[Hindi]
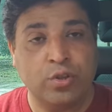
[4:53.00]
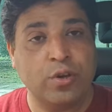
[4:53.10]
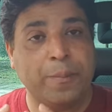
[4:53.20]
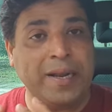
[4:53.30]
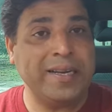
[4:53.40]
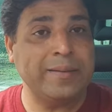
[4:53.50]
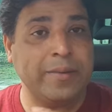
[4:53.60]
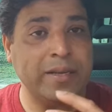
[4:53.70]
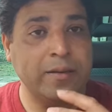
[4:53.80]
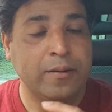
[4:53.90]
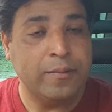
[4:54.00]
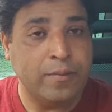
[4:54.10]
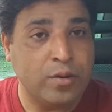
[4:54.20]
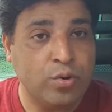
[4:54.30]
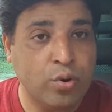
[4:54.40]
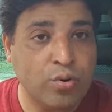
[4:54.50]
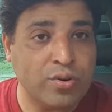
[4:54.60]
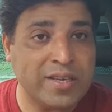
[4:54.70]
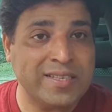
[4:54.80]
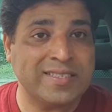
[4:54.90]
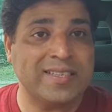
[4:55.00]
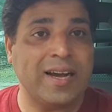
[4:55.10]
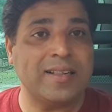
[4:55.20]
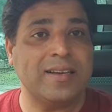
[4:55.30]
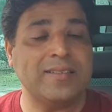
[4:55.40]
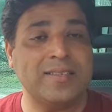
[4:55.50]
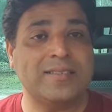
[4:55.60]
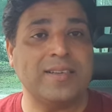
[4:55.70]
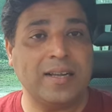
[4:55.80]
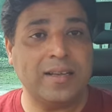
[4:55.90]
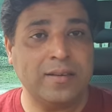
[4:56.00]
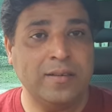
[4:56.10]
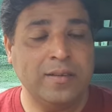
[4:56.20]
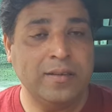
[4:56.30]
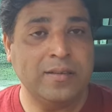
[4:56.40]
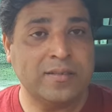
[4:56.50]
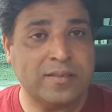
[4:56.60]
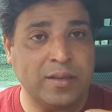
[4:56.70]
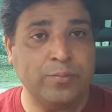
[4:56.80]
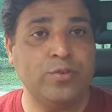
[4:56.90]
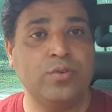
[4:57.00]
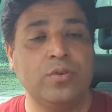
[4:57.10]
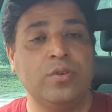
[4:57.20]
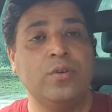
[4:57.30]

तो बर्लिन में लोगों की ज़्यादा से ज़्यादा समझो